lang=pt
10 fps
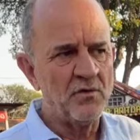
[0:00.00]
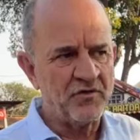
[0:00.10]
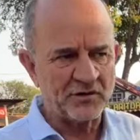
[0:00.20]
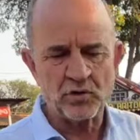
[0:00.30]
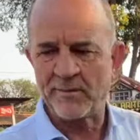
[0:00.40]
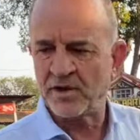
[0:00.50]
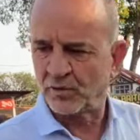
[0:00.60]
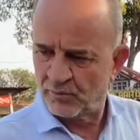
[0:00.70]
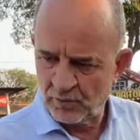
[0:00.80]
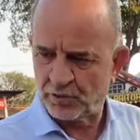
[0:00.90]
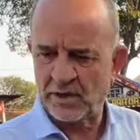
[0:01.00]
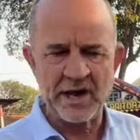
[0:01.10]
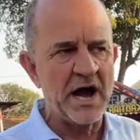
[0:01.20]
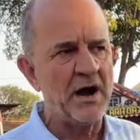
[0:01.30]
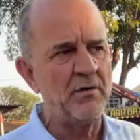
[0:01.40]
tem um faturamento
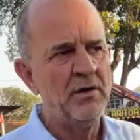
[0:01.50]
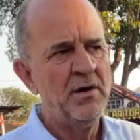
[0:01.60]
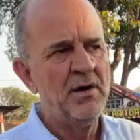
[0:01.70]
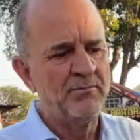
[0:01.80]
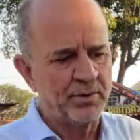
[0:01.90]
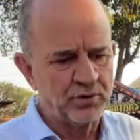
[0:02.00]
muito legal,